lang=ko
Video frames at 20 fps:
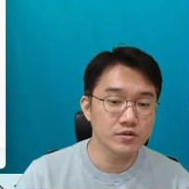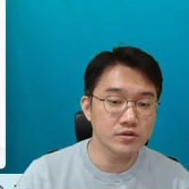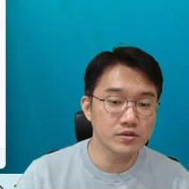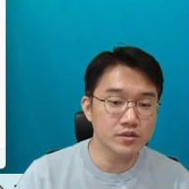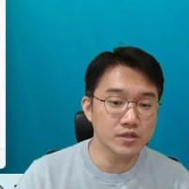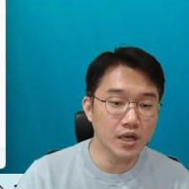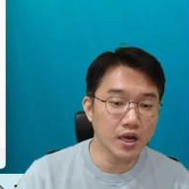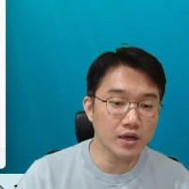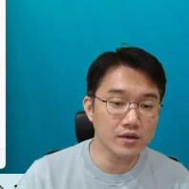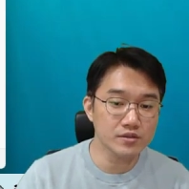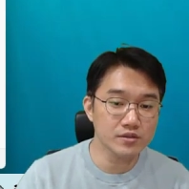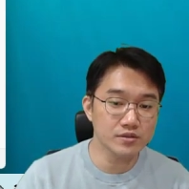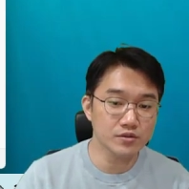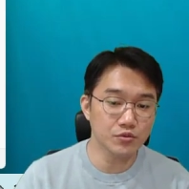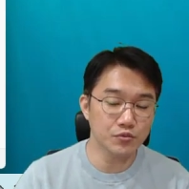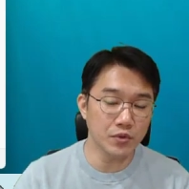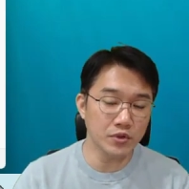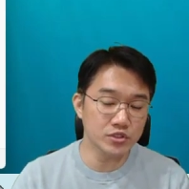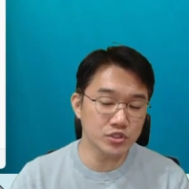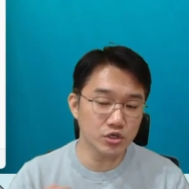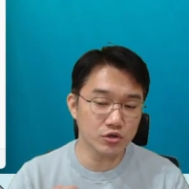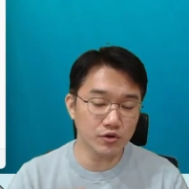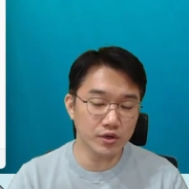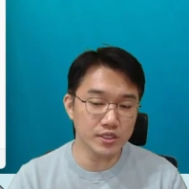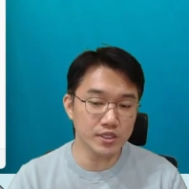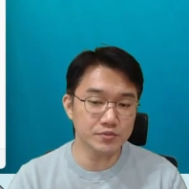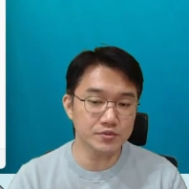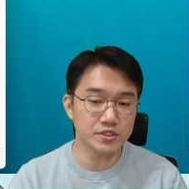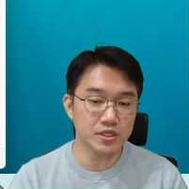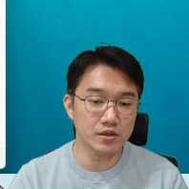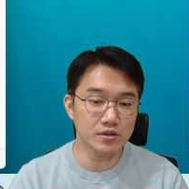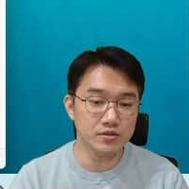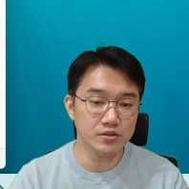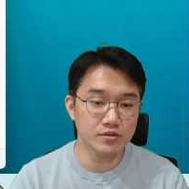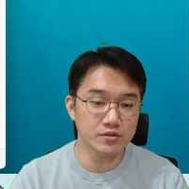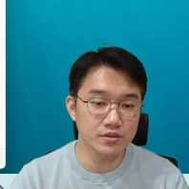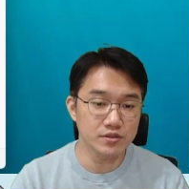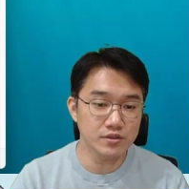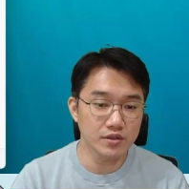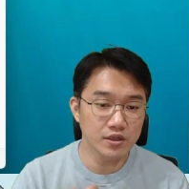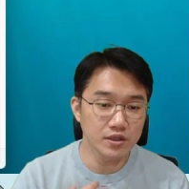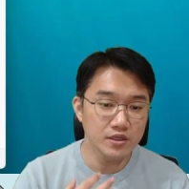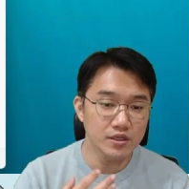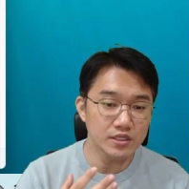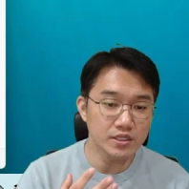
그러니까 면접관 입장에서는